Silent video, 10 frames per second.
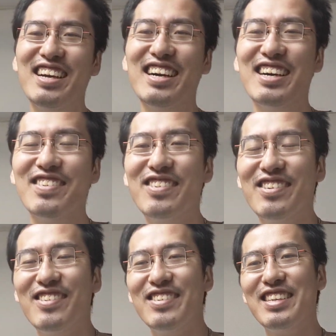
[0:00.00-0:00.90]
あ
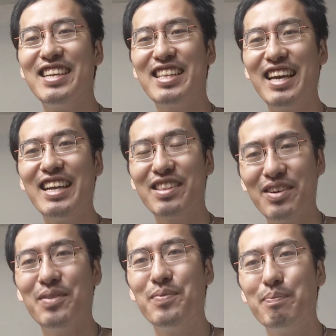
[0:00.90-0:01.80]
の入れたいな
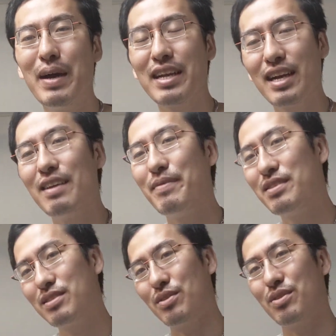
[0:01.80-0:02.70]
と毎回
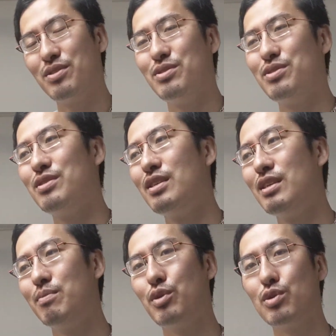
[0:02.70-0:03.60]
そういう
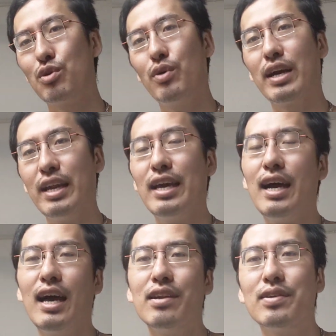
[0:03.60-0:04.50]
僕の声が
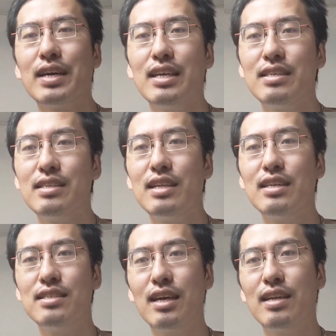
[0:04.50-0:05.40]
ね入るような感じに
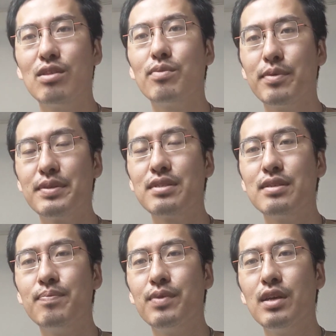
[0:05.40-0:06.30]
ねしたいなと思います